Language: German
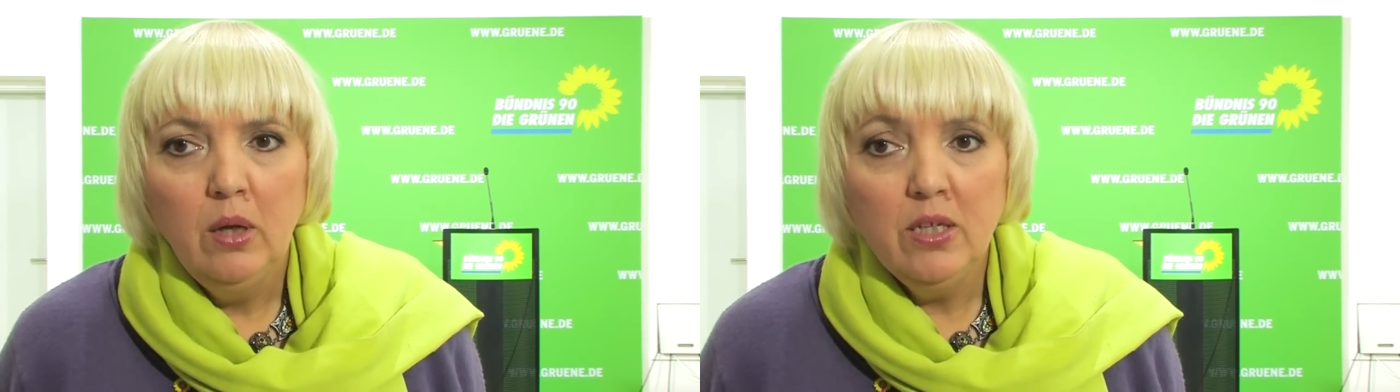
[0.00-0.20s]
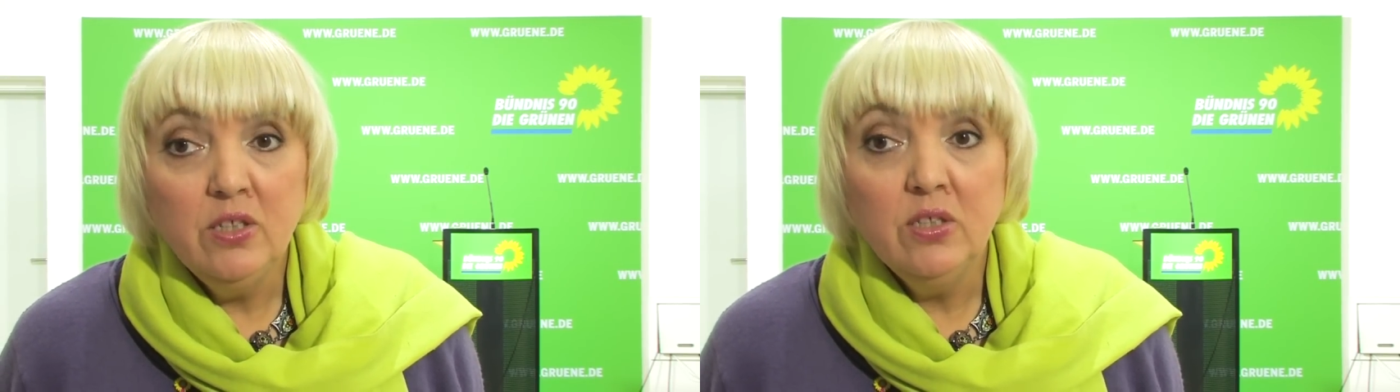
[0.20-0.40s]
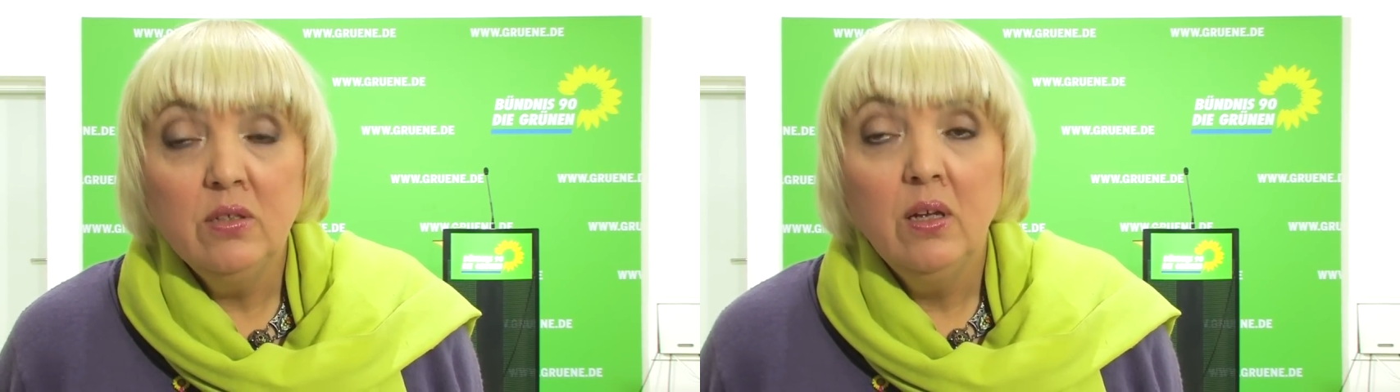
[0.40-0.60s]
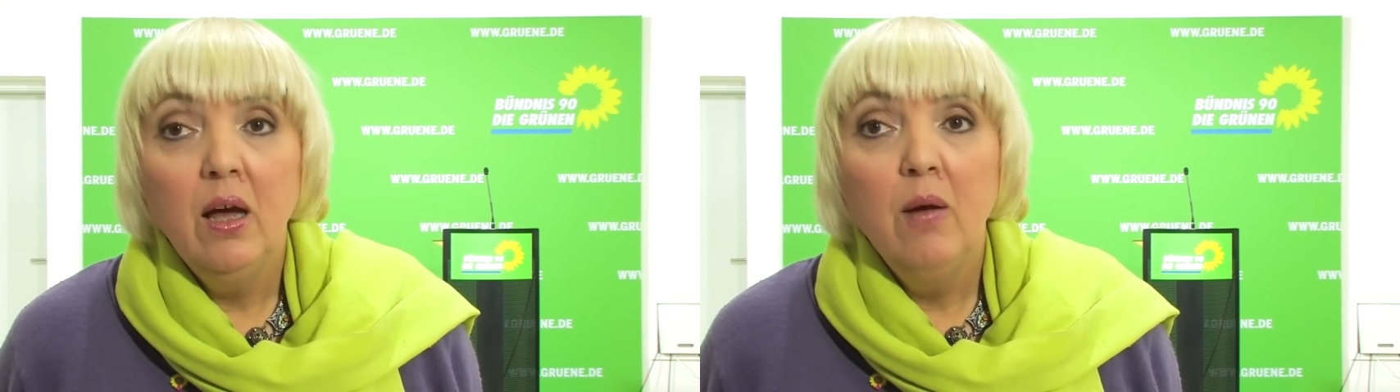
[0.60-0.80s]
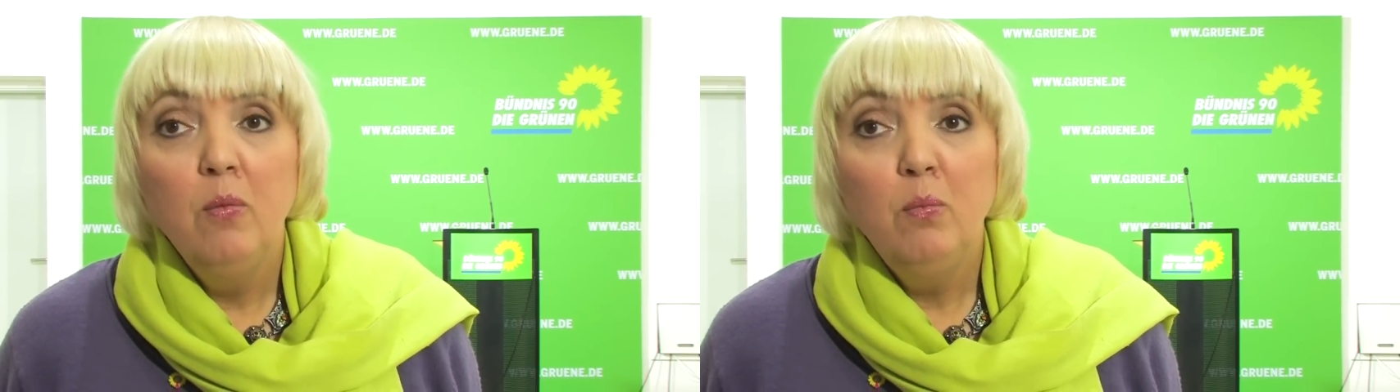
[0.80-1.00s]
Es ist
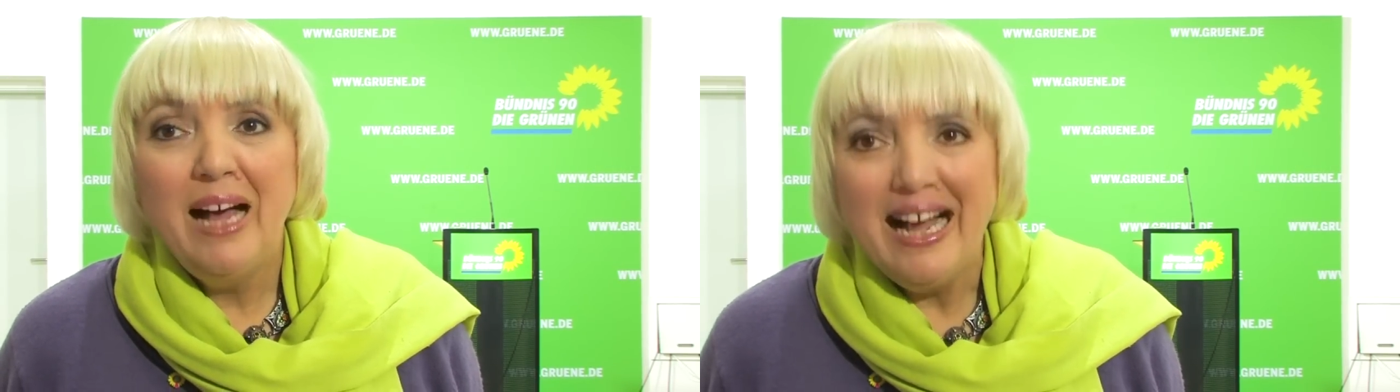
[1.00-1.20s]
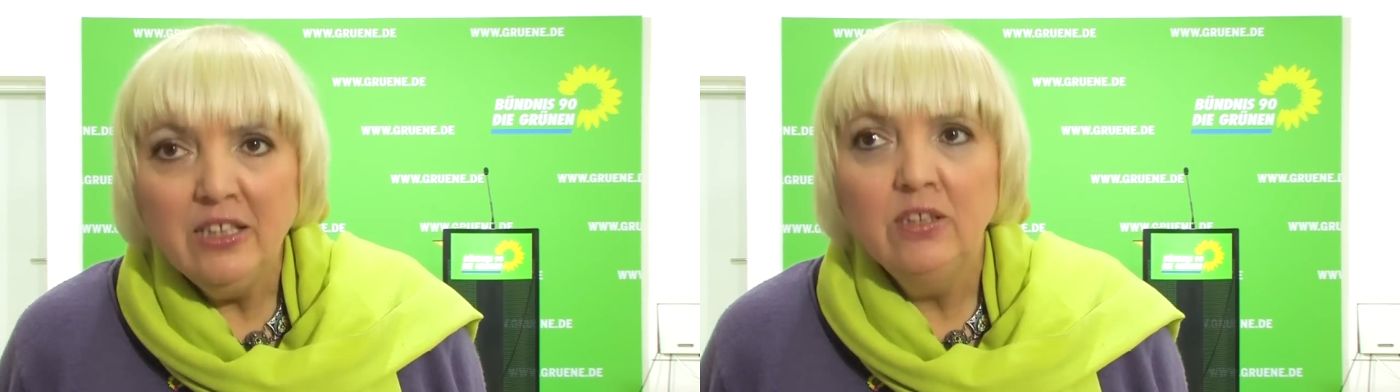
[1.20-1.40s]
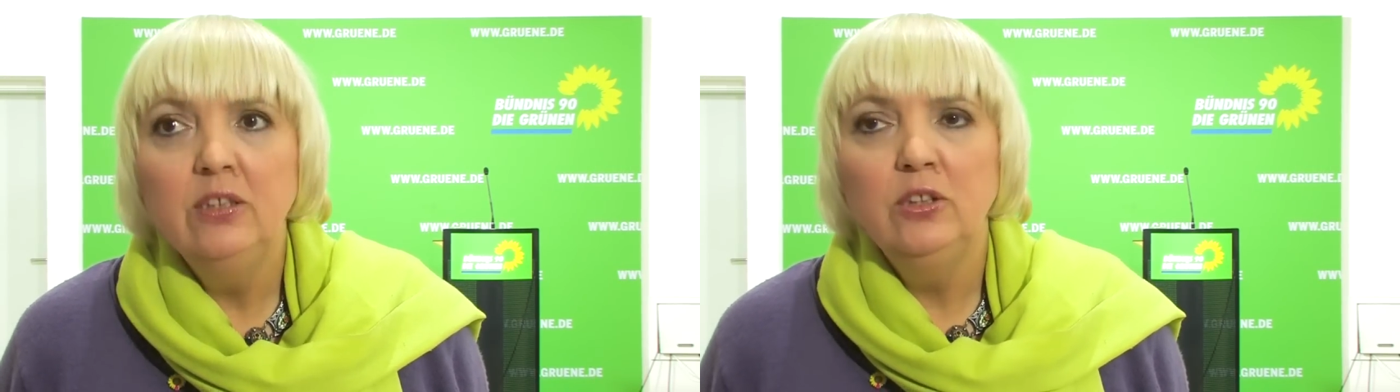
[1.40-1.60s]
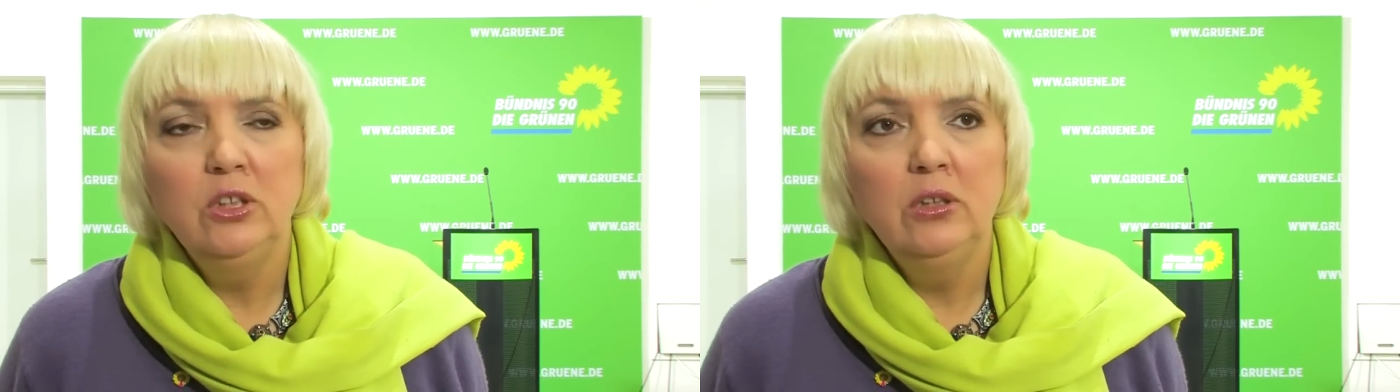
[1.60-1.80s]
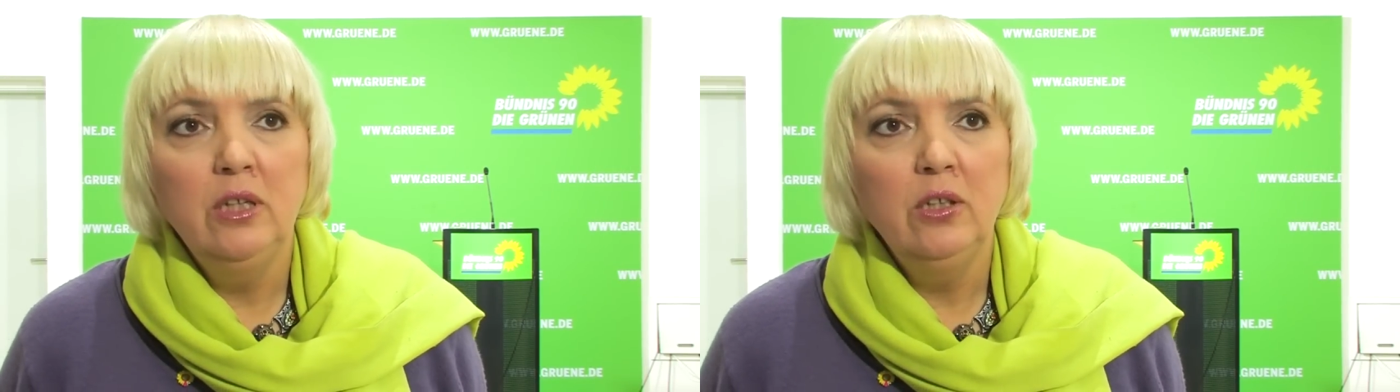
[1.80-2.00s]

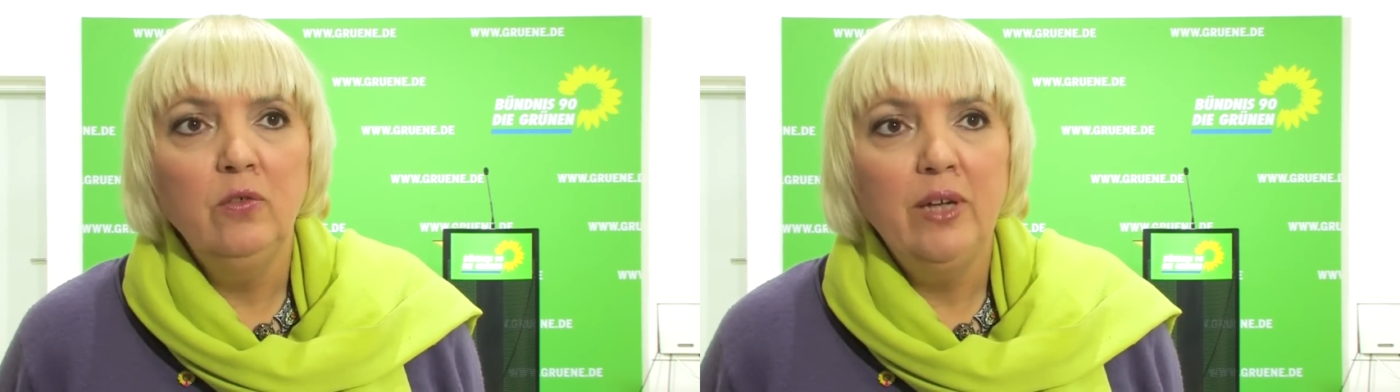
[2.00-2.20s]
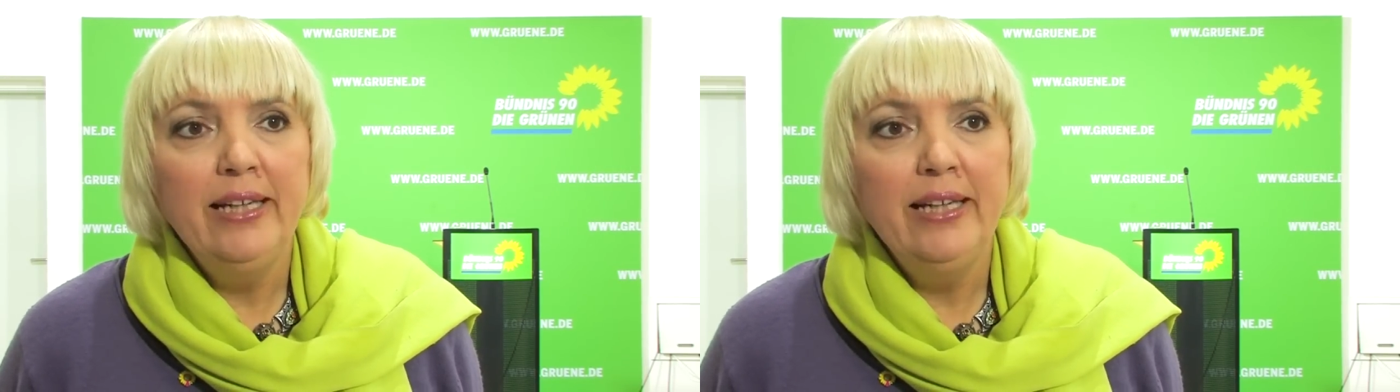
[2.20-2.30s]
praktisch in der